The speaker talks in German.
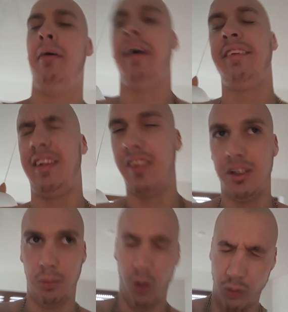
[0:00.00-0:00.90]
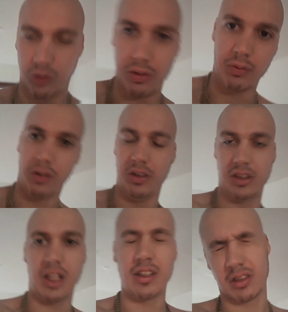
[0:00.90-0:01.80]
weiß, das war jetzt mal aufräumen, Mann.
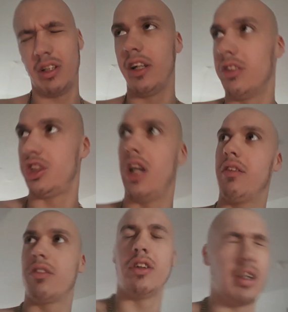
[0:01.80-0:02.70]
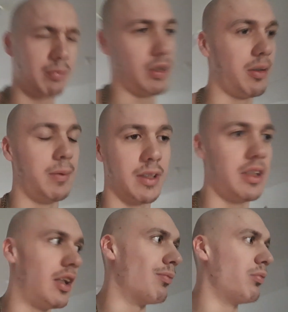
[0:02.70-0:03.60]
Ich hätte schon länger schlafen können, aber ich bin ja
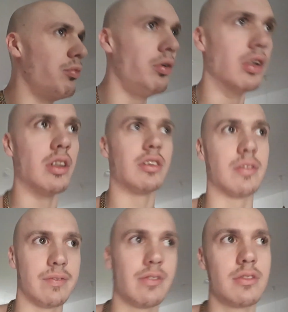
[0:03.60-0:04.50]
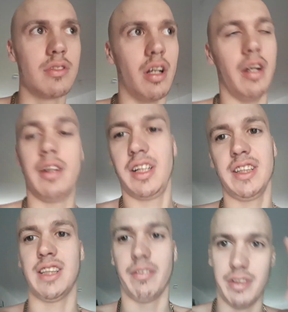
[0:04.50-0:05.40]
richtig müde, Alter. Naja, ich
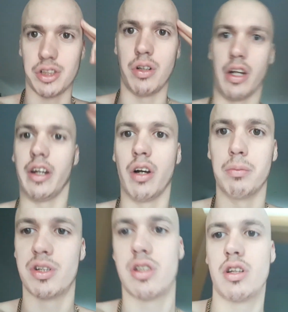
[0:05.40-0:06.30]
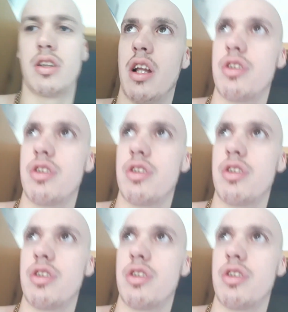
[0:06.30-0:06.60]
sag wieder schon ja, Bis dann. Äh,